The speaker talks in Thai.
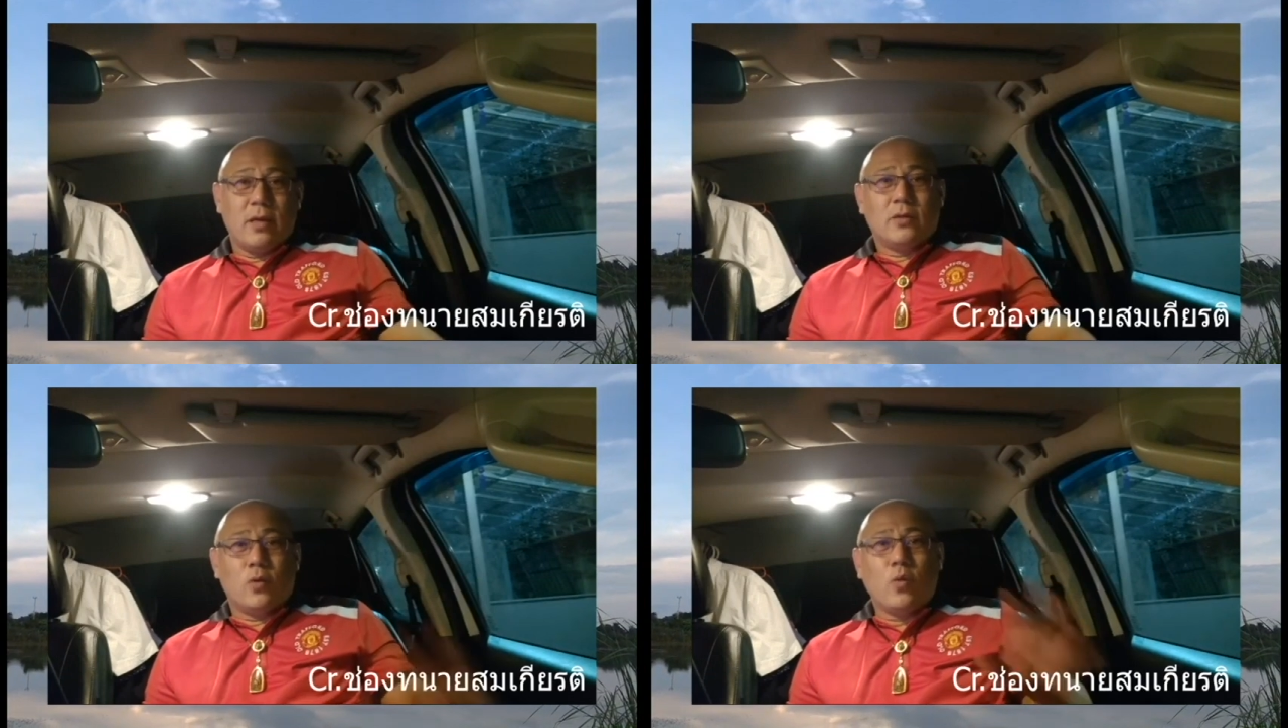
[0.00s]

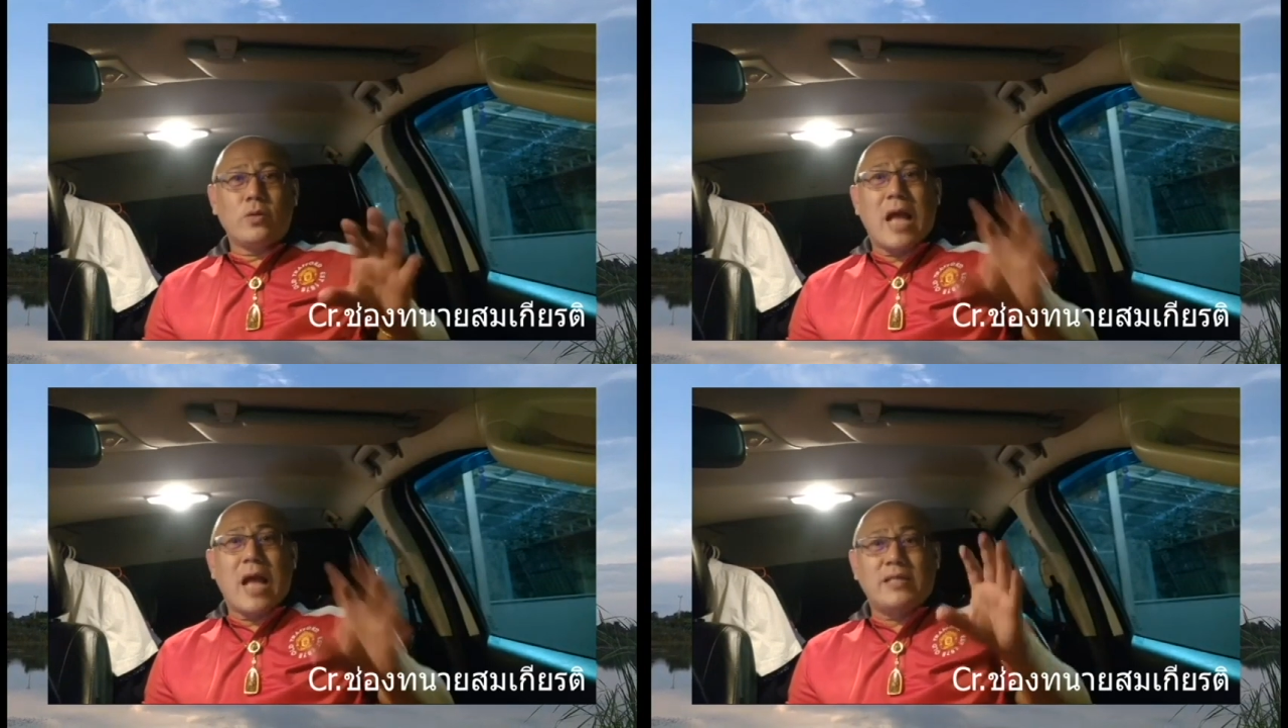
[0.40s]
ทุก
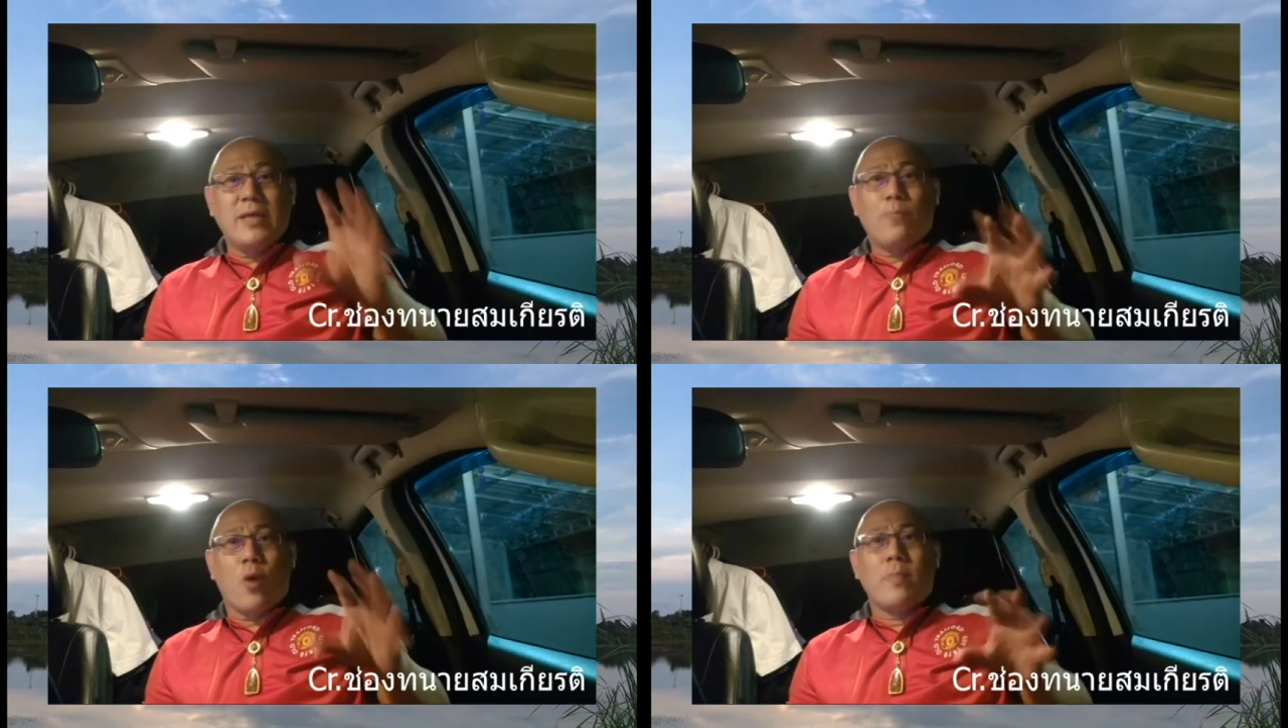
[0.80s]
อย่าง
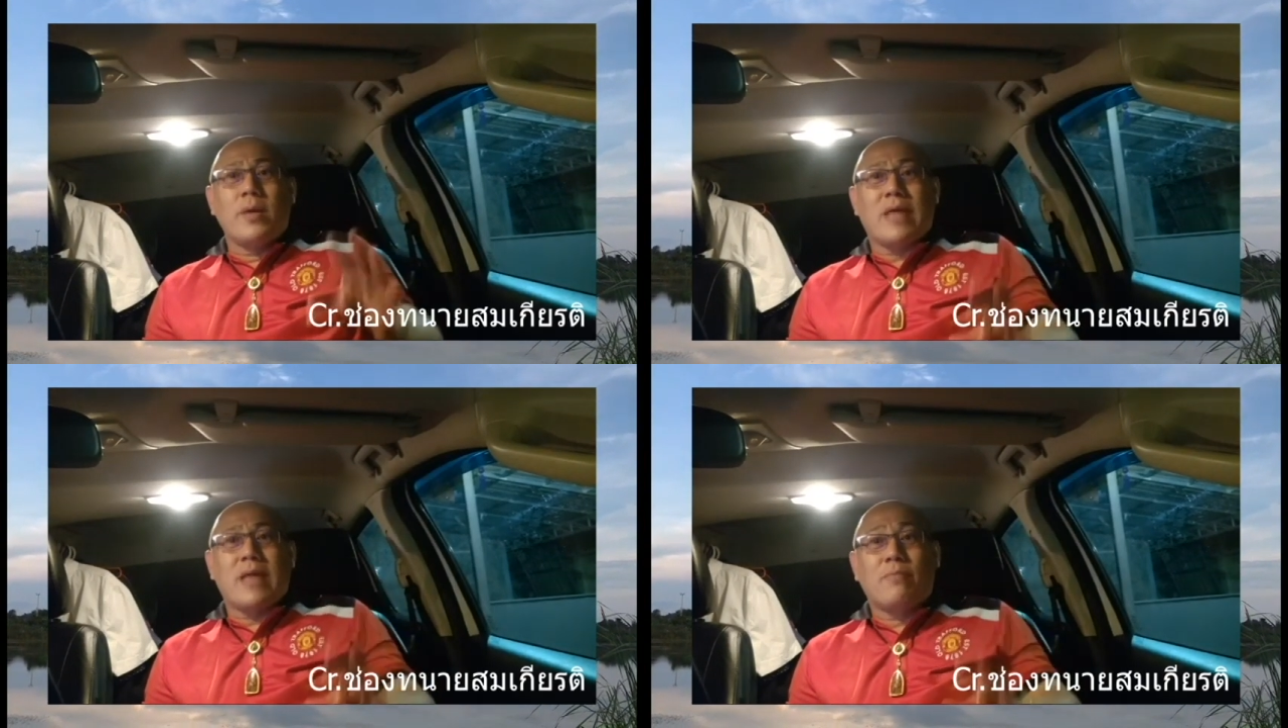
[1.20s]
ที่พวกมึ
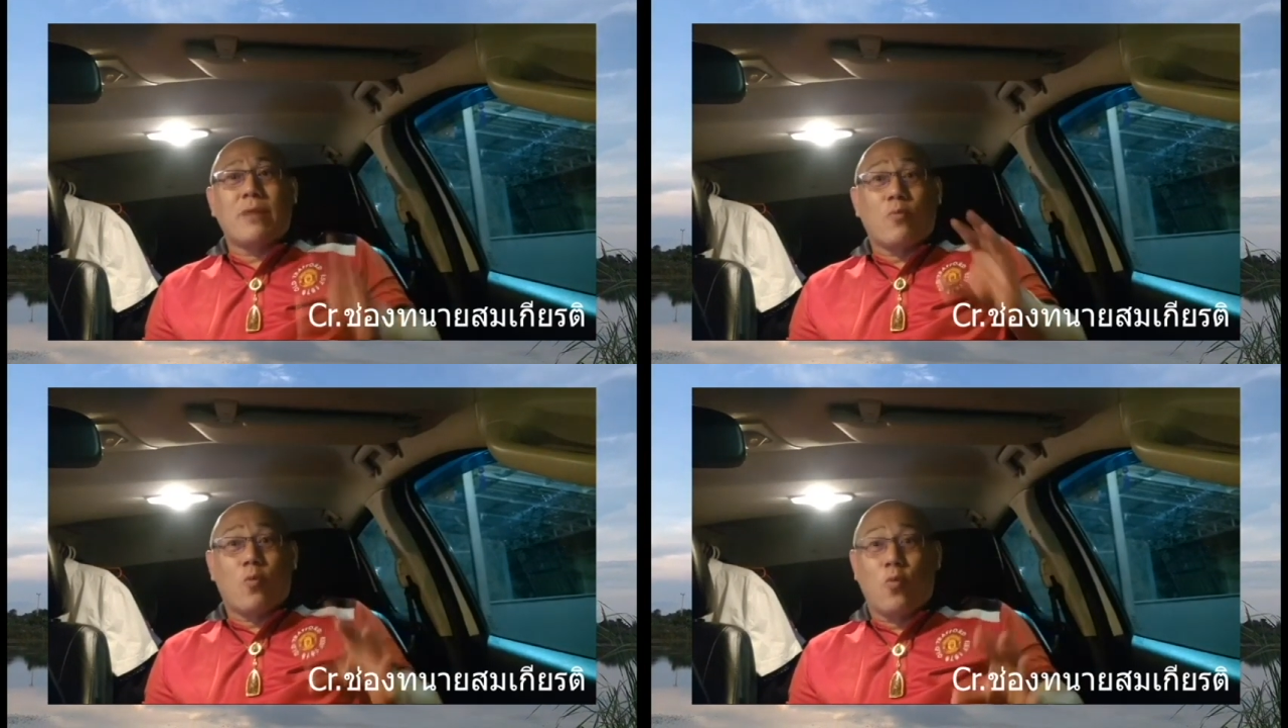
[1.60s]
งทำกับ